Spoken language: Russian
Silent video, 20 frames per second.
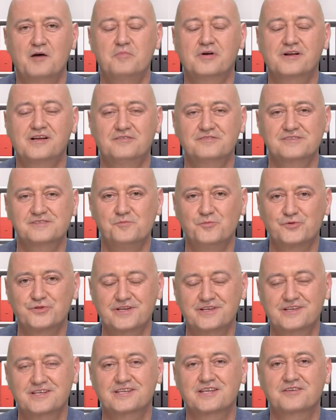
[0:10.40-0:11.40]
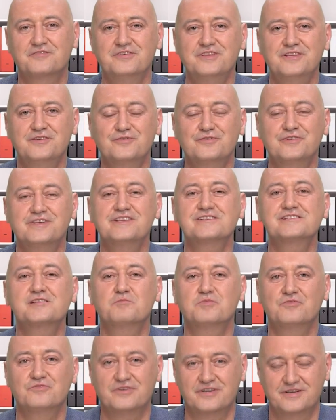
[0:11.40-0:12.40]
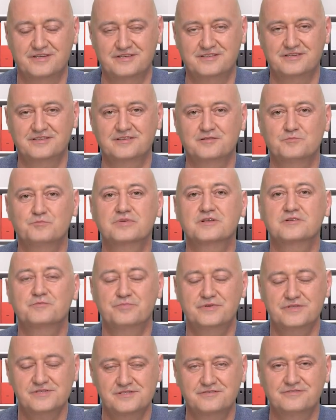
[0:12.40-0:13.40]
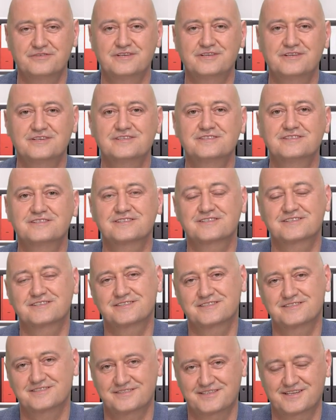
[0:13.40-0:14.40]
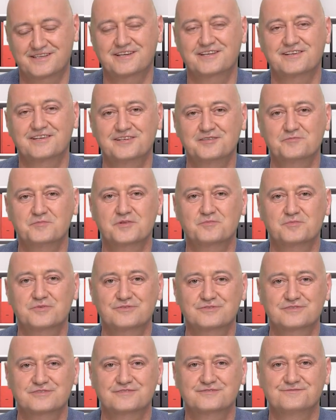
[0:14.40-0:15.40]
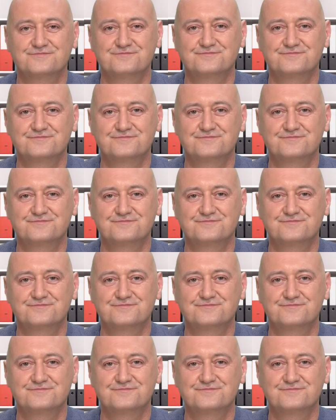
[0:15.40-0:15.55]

А пока вы смотрите это видео, не забывайте, подписывайтесь э, на канал Медплюс.